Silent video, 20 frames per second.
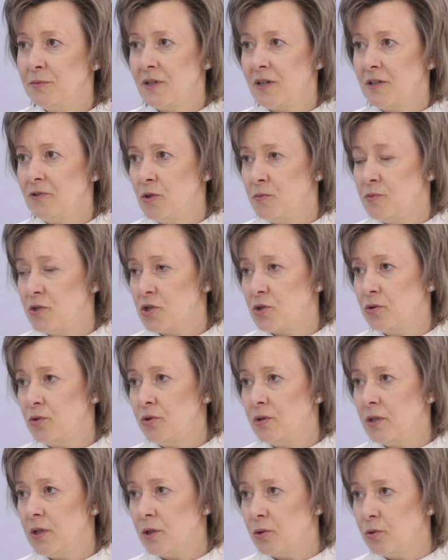мы радуемся, что
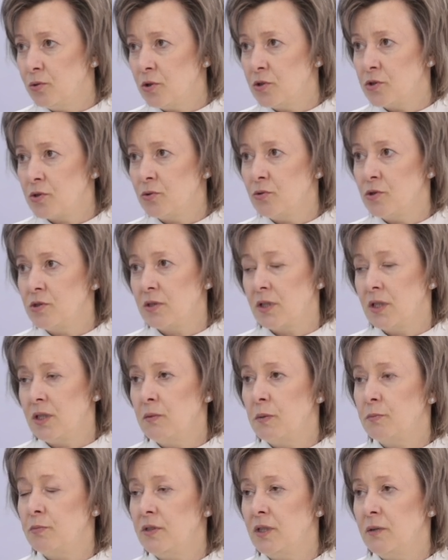это рекорд, с другой
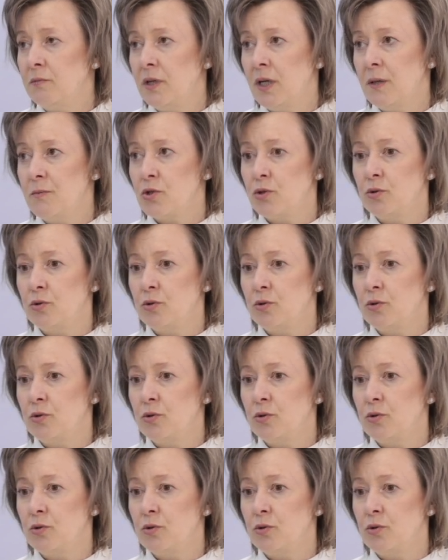стороны, мы понимаем,